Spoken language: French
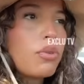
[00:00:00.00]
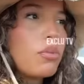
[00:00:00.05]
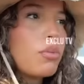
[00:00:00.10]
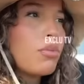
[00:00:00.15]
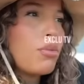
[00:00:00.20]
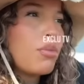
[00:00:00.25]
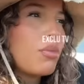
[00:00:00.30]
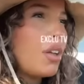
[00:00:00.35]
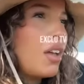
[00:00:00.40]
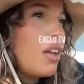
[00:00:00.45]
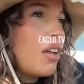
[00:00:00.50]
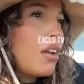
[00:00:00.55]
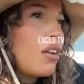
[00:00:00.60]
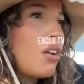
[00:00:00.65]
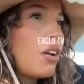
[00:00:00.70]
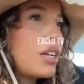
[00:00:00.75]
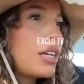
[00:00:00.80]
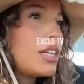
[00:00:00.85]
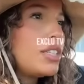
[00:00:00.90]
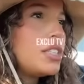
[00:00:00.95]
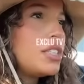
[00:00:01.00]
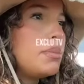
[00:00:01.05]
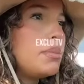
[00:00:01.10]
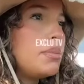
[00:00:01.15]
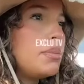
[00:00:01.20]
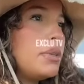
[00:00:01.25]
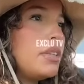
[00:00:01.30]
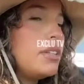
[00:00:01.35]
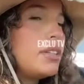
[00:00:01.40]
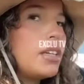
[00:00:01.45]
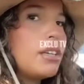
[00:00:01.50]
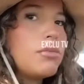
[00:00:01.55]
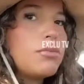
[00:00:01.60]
Bon, leur crédibilité,